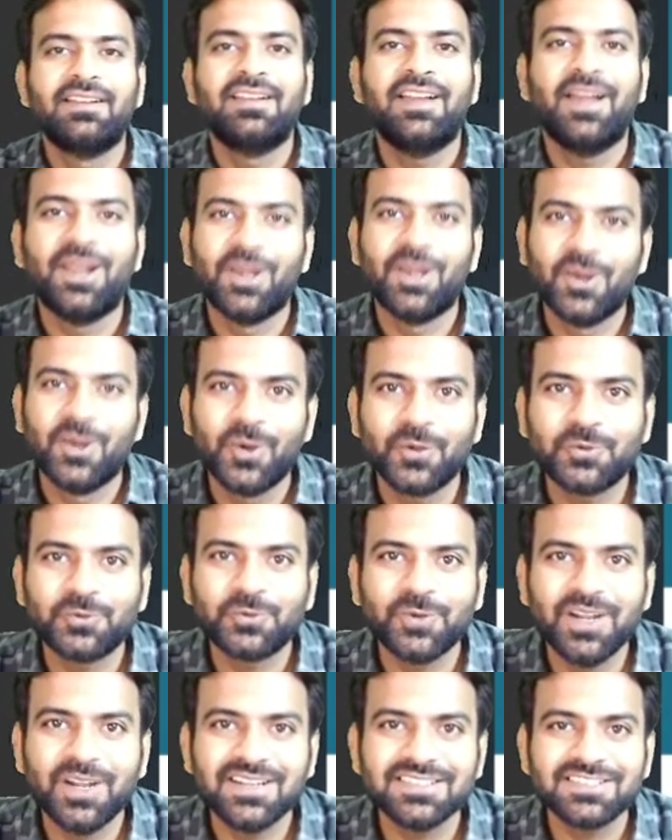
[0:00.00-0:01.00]
हेलो
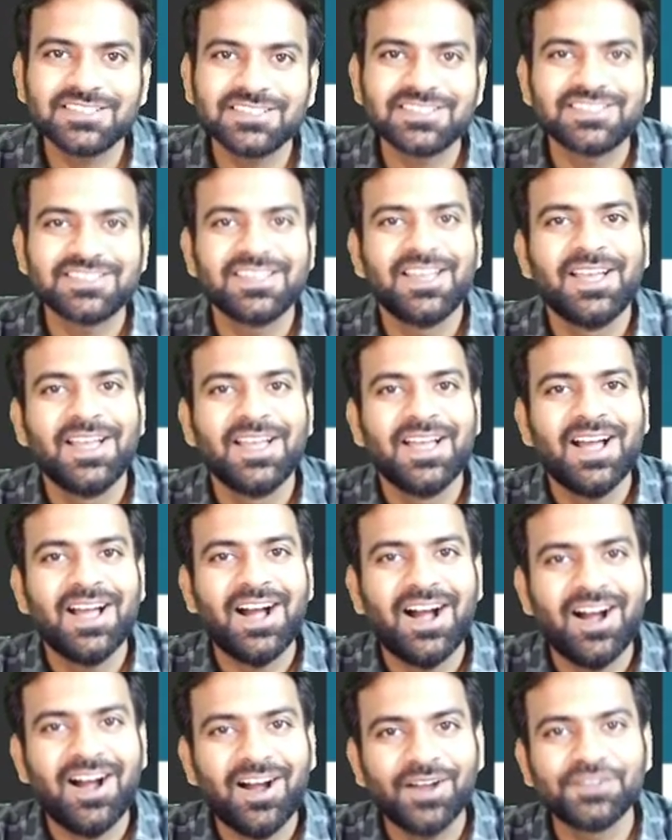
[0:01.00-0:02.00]
स्टूडेंट्स
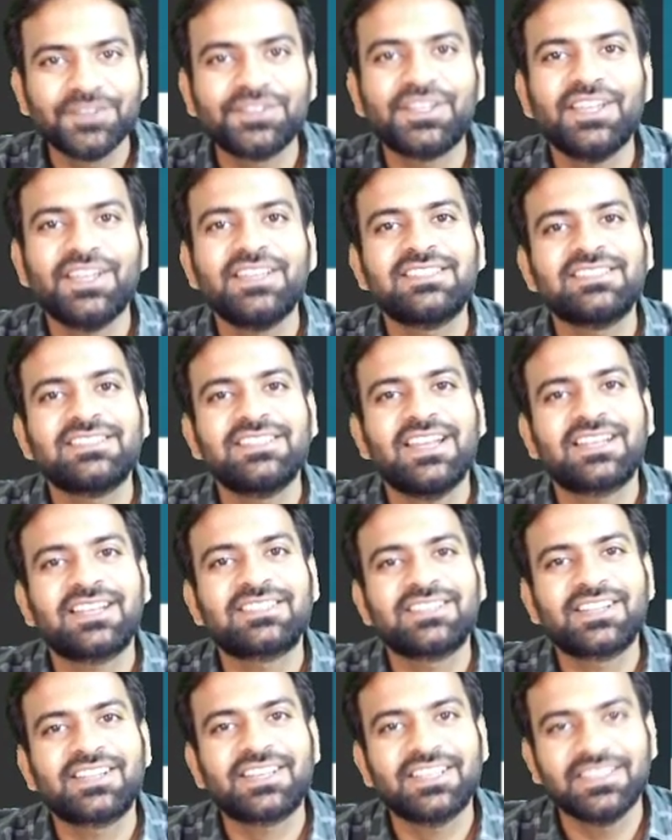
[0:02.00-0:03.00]
आज के इस
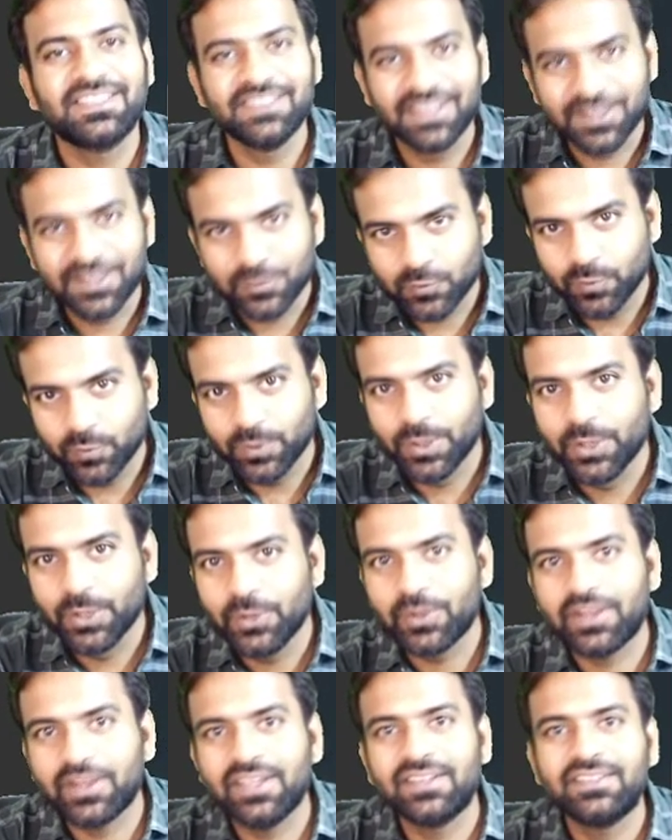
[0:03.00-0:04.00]
लेक्चर के अंदर इस
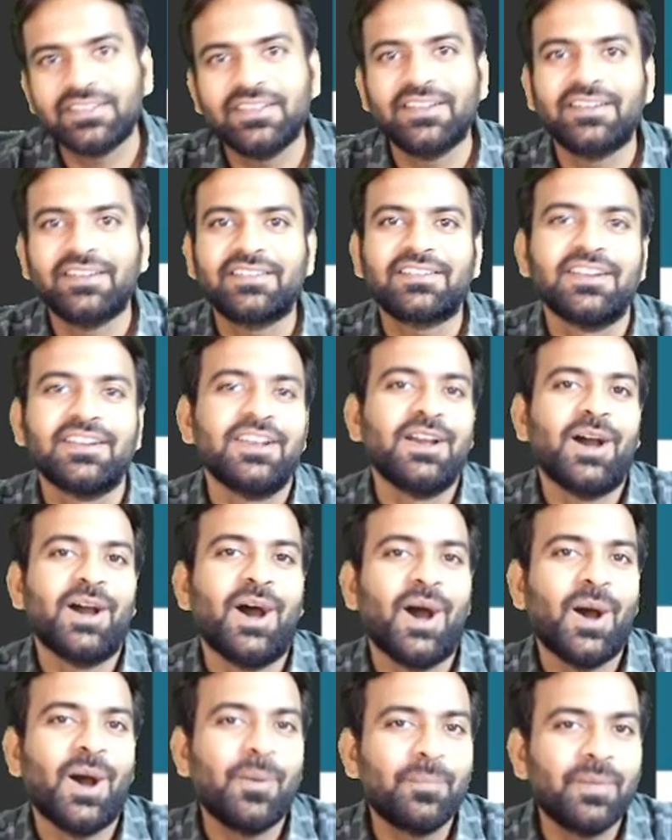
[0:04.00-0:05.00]
वीडियो के अंदर
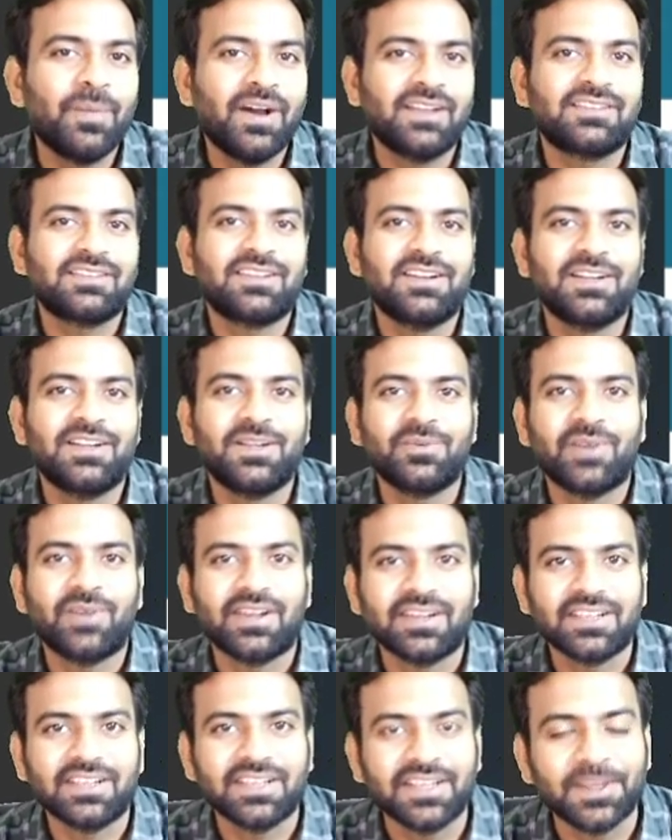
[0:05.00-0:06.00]
हम बात करने
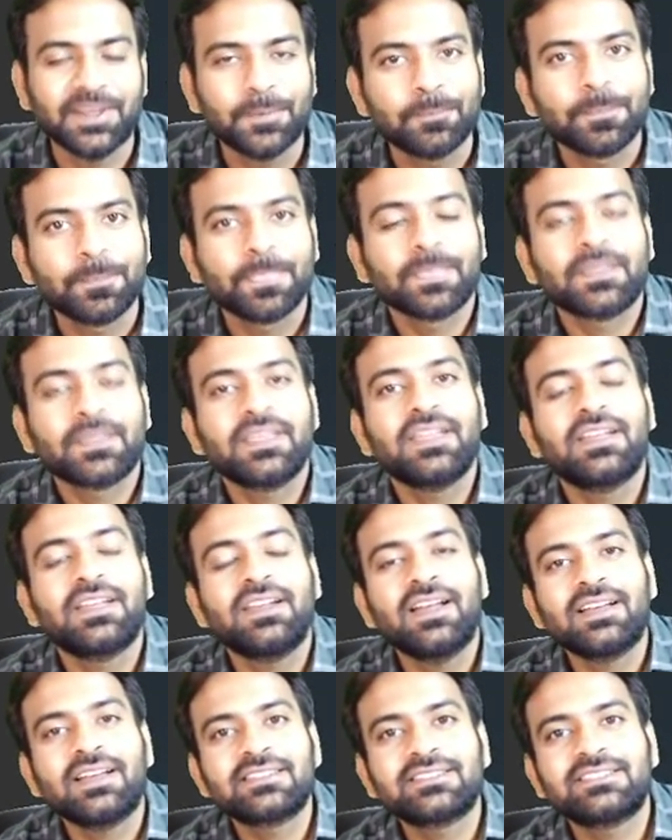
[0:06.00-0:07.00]
वाले हैं कि
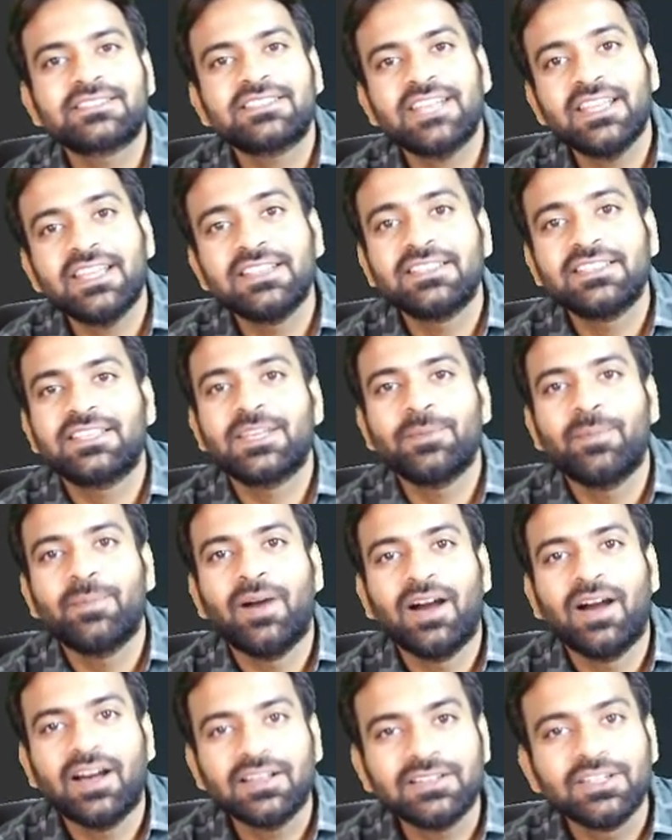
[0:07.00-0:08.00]
क्लास टेंथ के
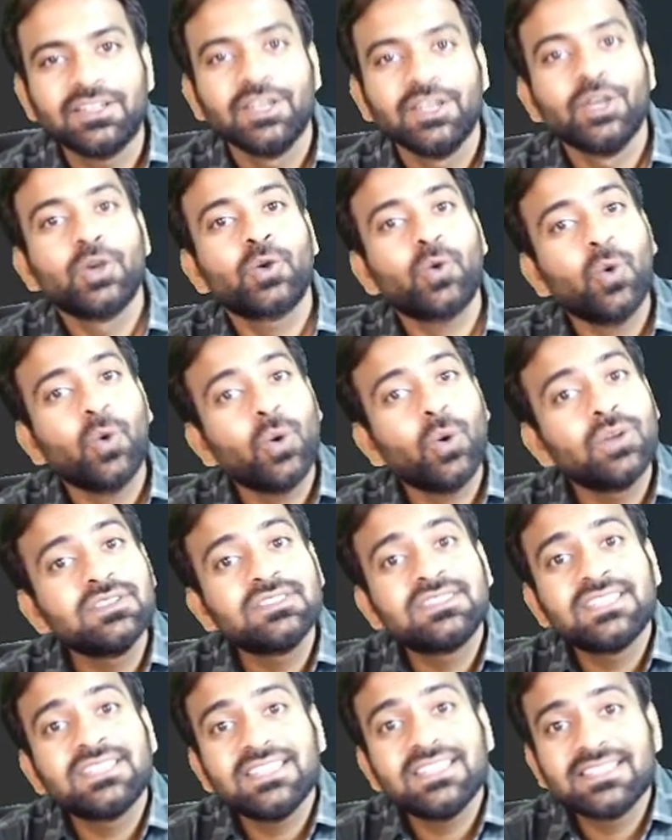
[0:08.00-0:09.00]
बाद कौन
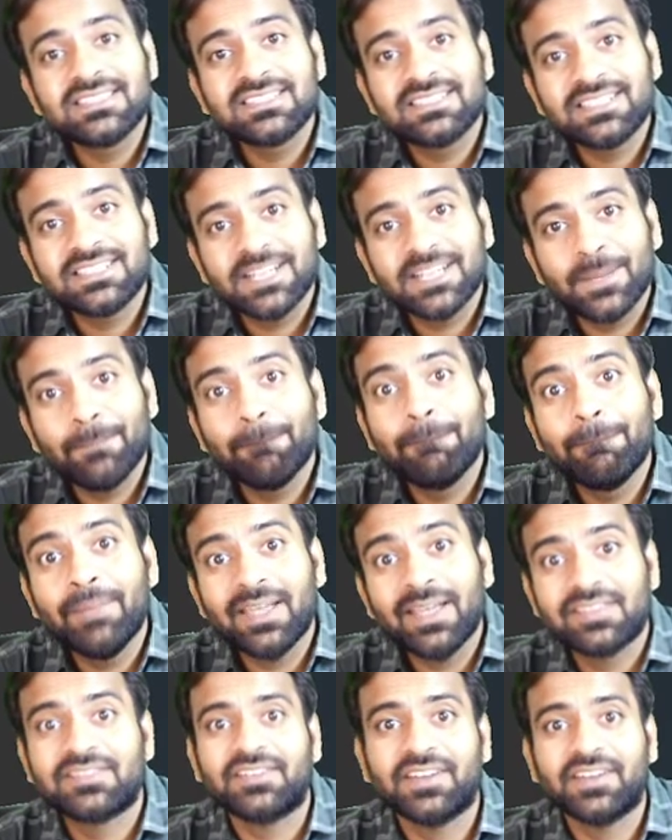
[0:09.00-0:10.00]
सी स्ट्रीम
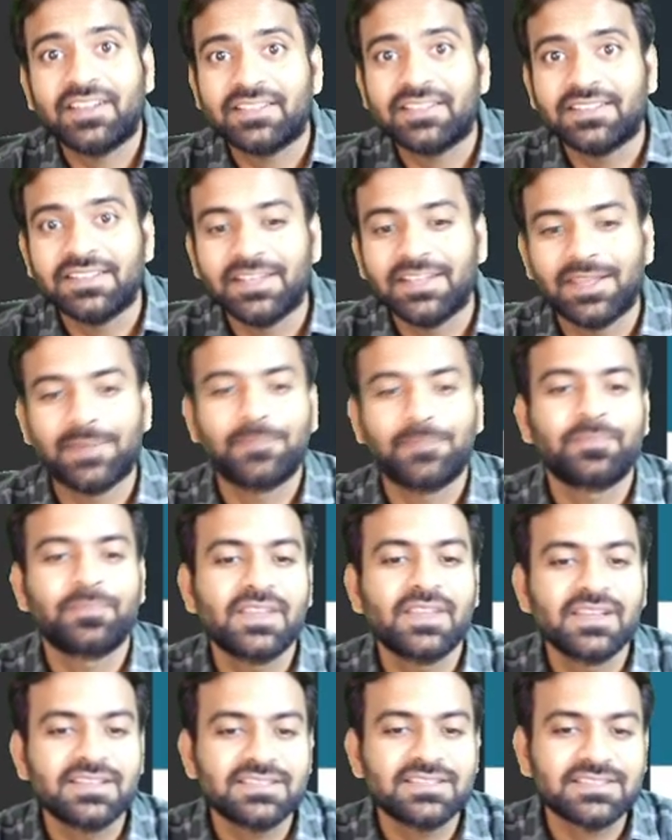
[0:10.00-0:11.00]
बेस्ट रहती है
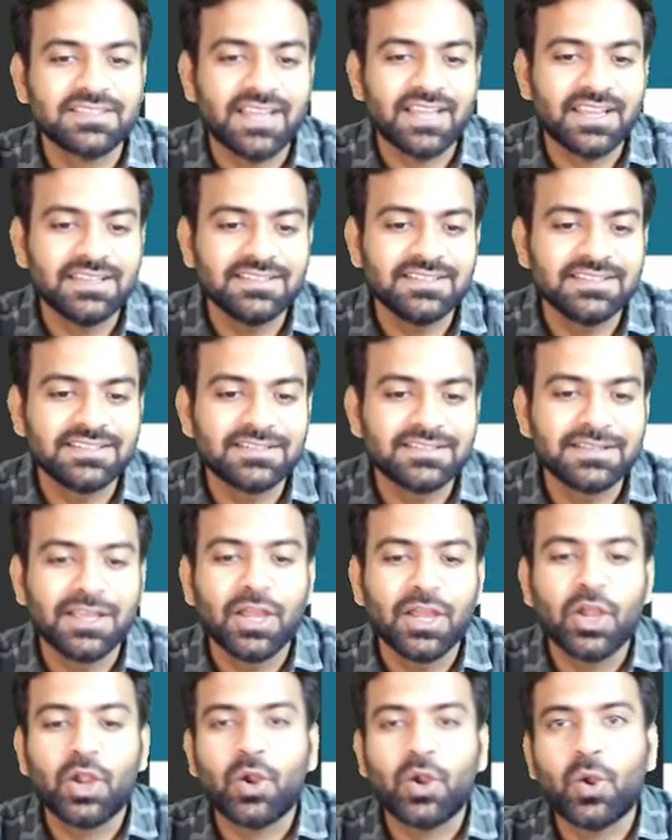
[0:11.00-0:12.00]
साइंस
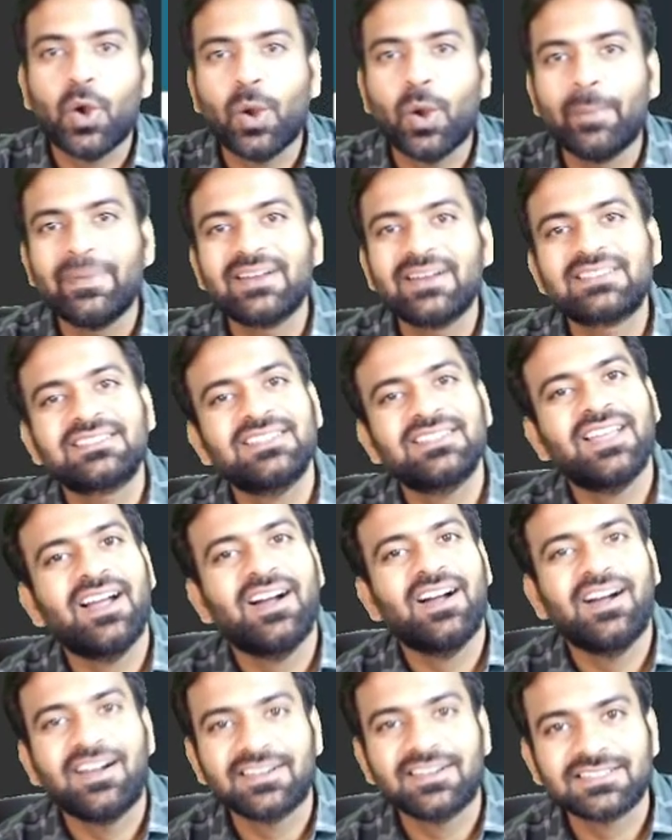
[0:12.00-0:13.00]
कॉमर्स या
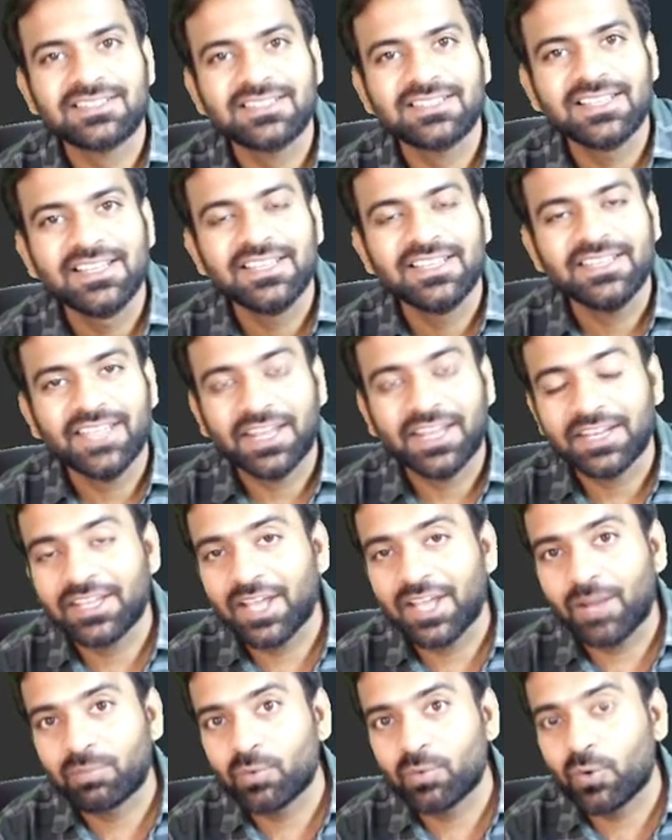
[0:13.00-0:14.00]
आर्ट्स यानी कि
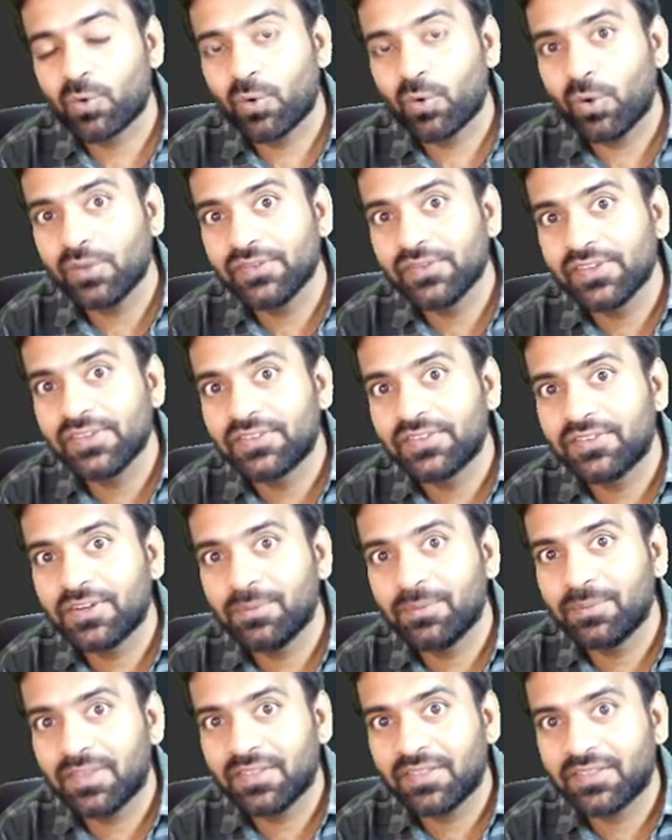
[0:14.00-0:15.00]
आपको कौन सी
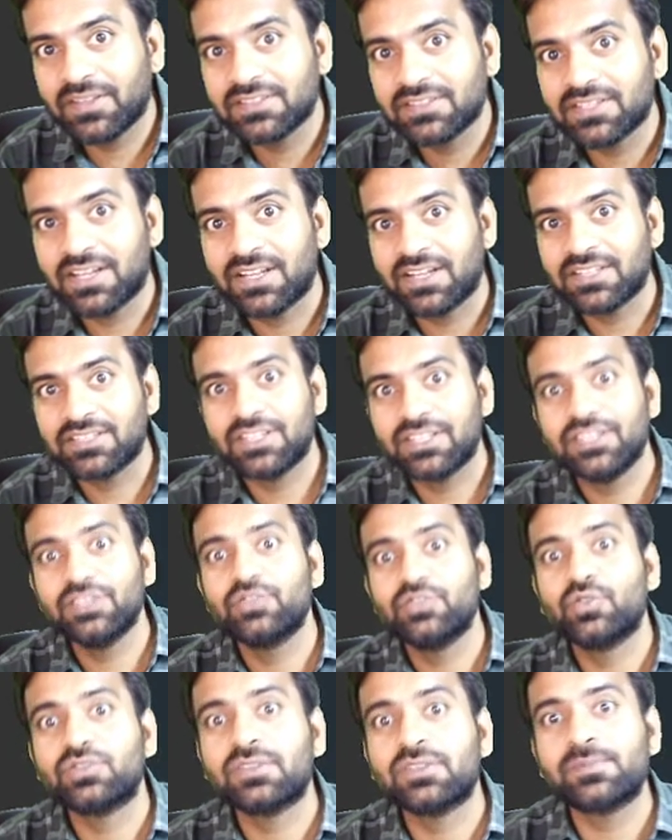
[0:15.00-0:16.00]
स्ट्रीम के अंदर जाना चाहिए
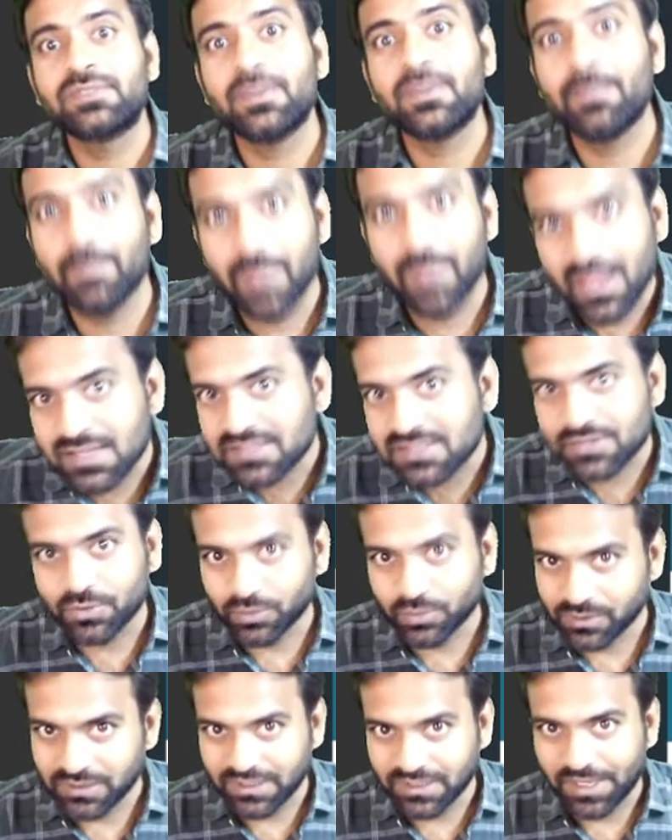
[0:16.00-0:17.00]
जो सबसे बेस्ट
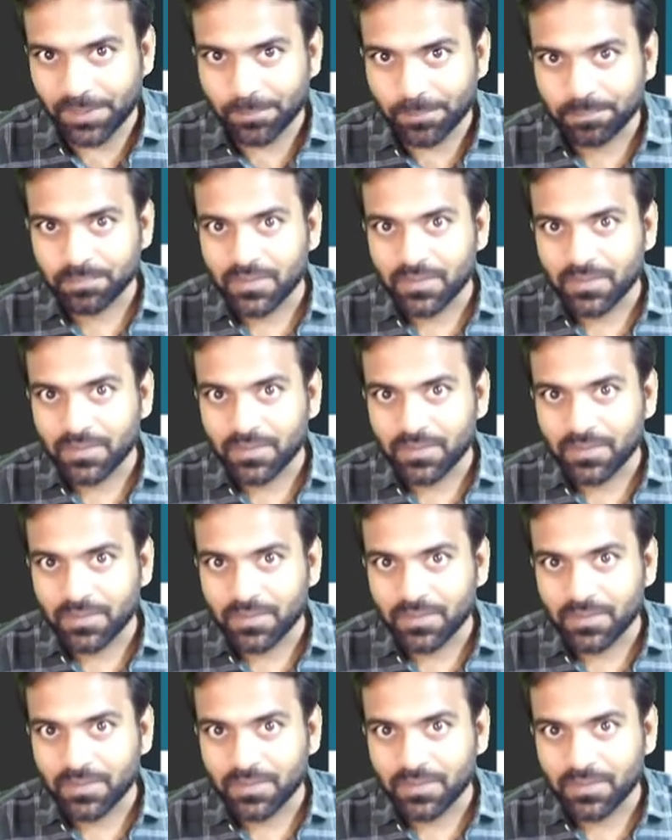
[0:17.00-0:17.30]
होती है